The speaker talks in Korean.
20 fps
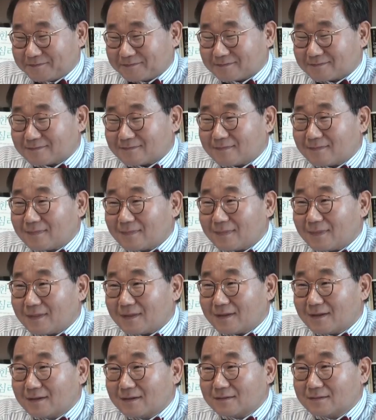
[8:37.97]
아유,
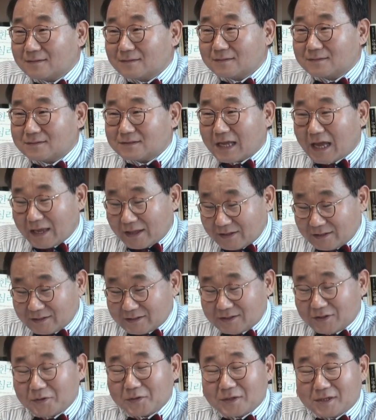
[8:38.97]
기네요, 사연. 네.
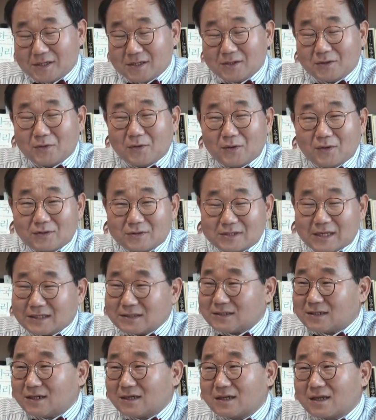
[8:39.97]
사연 또 길고,
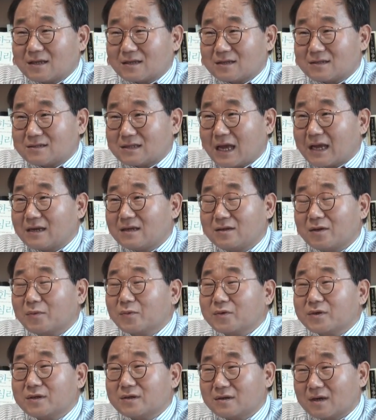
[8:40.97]
사실은 이렇게 사연이
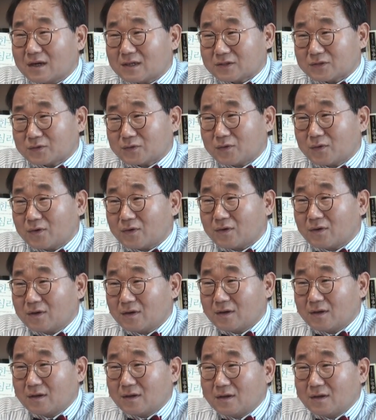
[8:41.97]
너무 길어가지고,